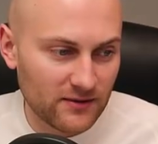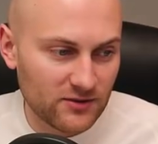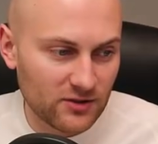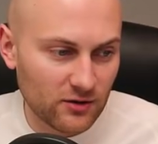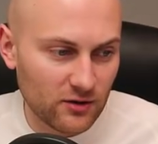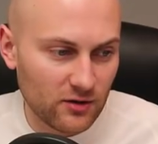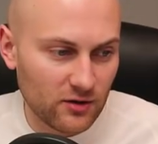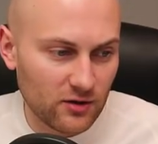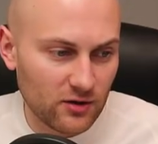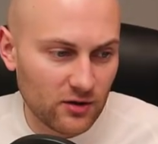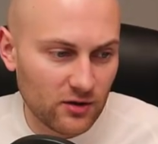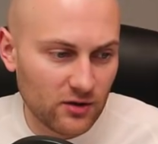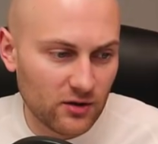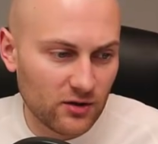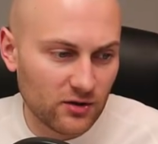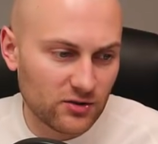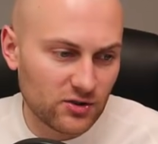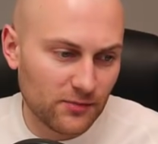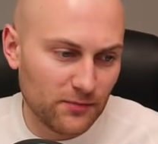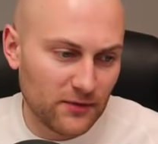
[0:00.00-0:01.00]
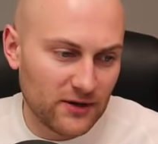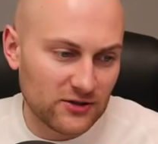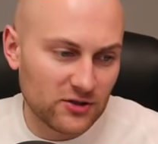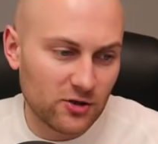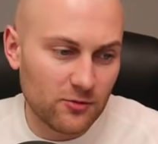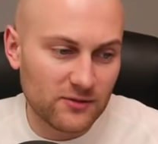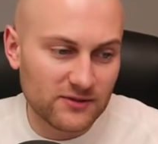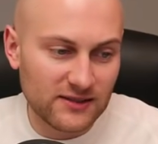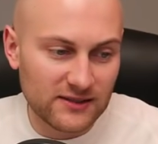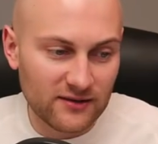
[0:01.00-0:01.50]
co, co
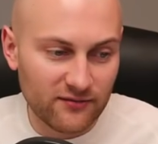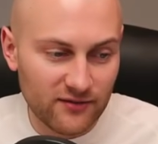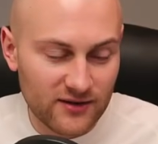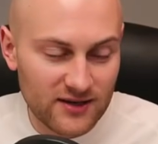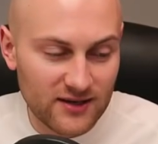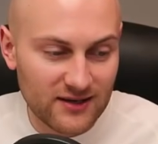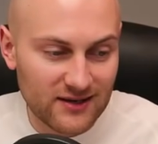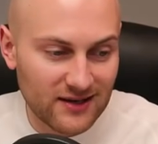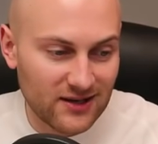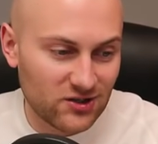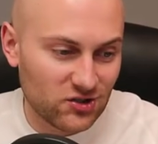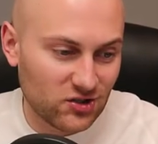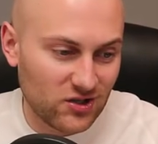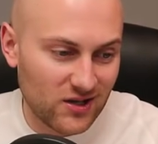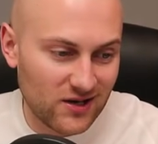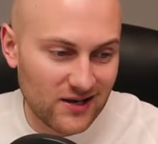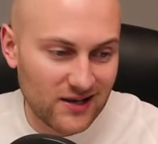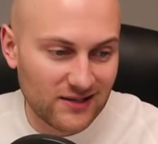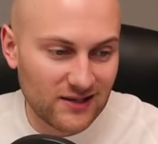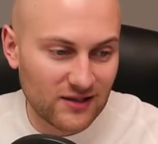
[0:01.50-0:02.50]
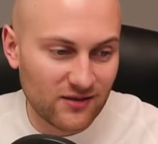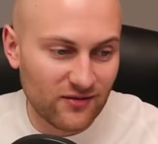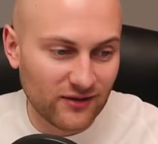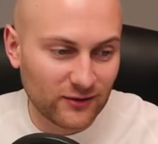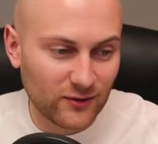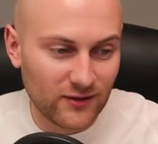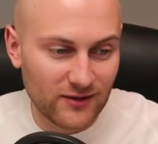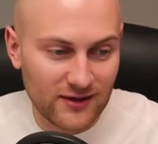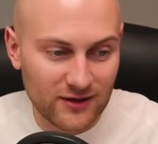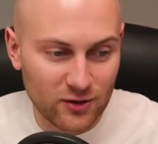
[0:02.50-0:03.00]
pokazują ostatnie wyniki, takie 4-1,
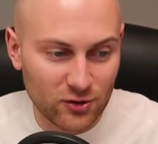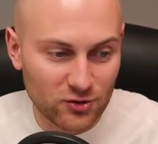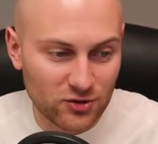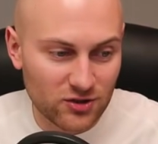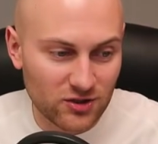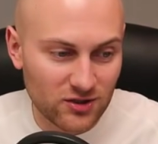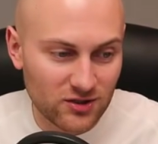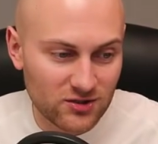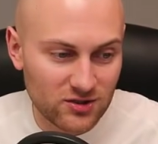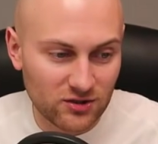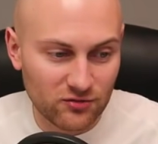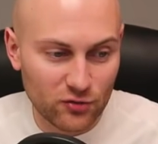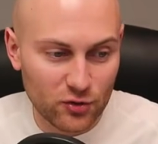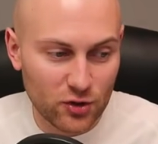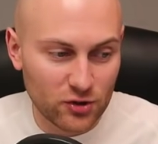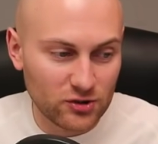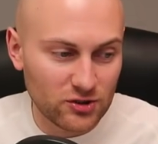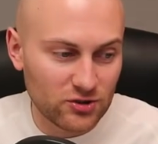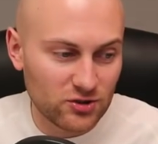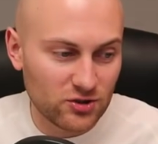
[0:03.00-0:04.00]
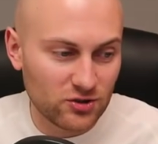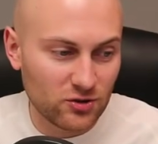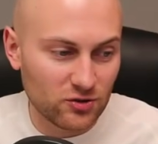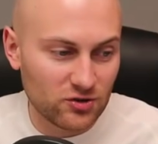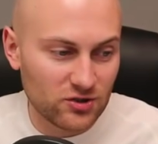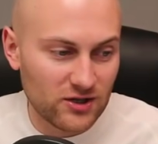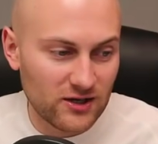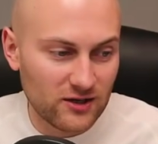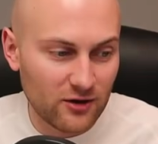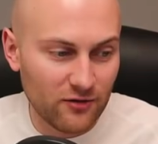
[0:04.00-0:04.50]
2-1 czy, czy dwukrotnie 3-3.